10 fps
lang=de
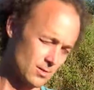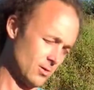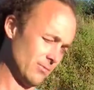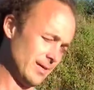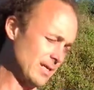
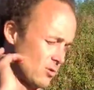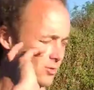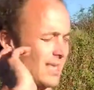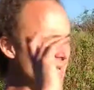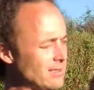Und wenn du
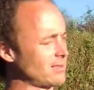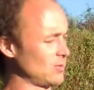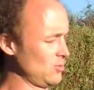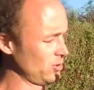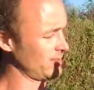denkst,
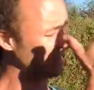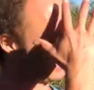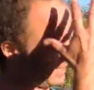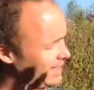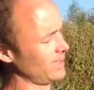du musst in
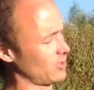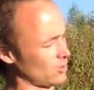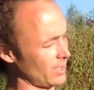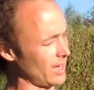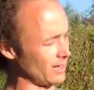die
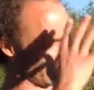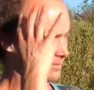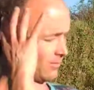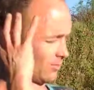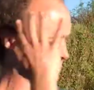Richtung gehen,
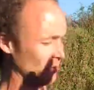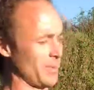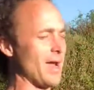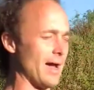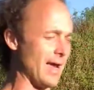wo du
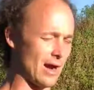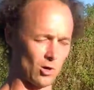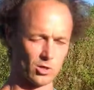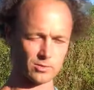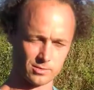mehr
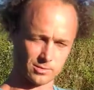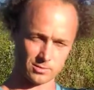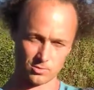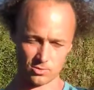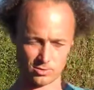Eros
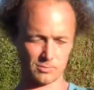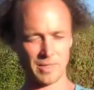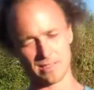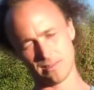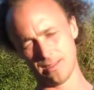und
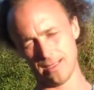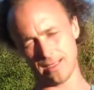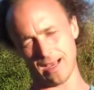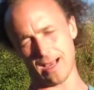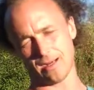mehr
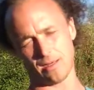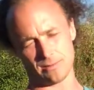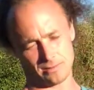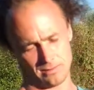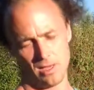Sinnlichkeit
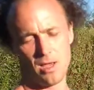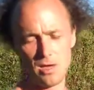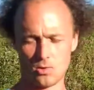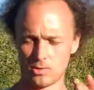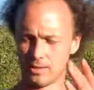hast,
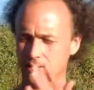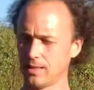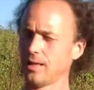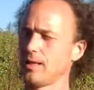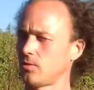und in
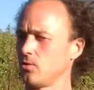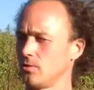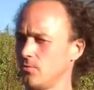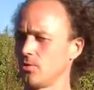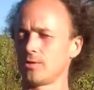die
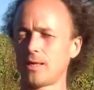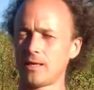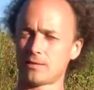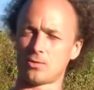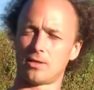Richtung, wo du
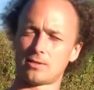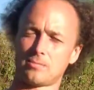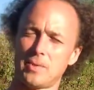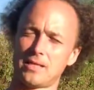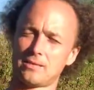denkst, du
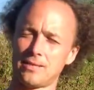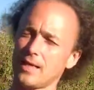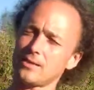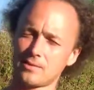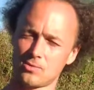hast mehr
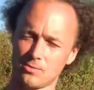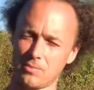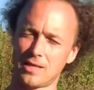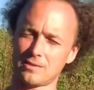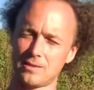Sex und
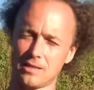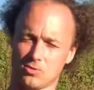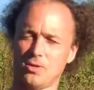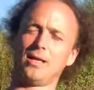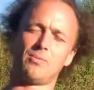mehr
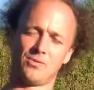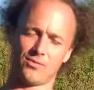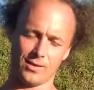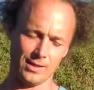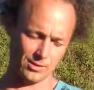sexuelle
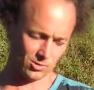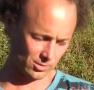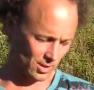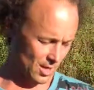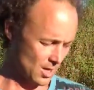
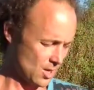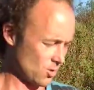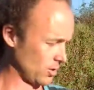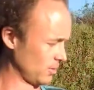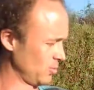Befriedigung,
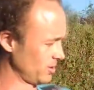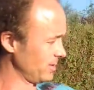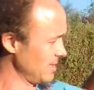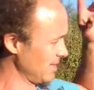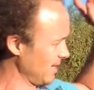und du musst
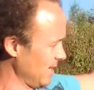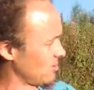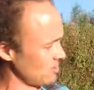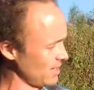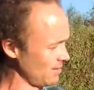in die
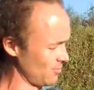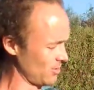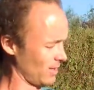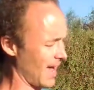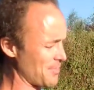Richtung gehen, wo
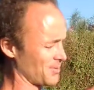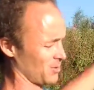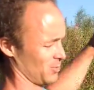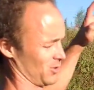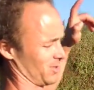du glaubst,
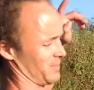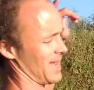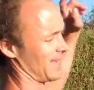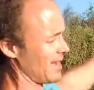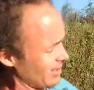du musst mehr
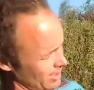Geld